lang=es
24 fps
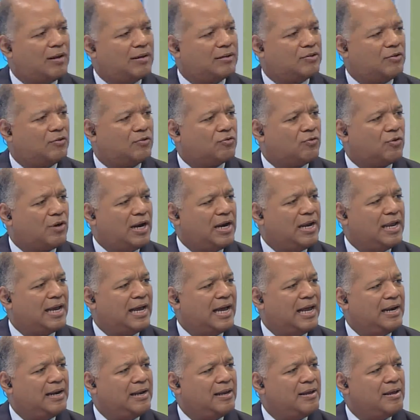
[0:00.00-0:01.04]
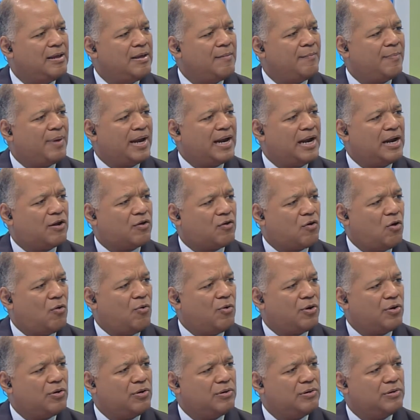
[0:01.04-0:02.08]
estructura legal para el
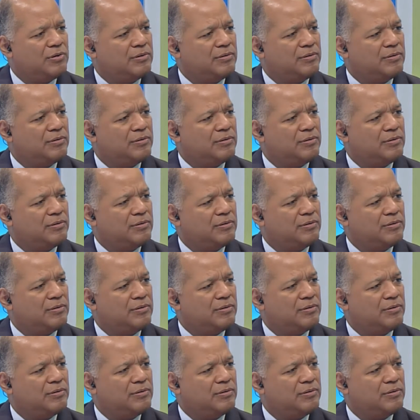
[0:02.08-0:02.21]
cobro.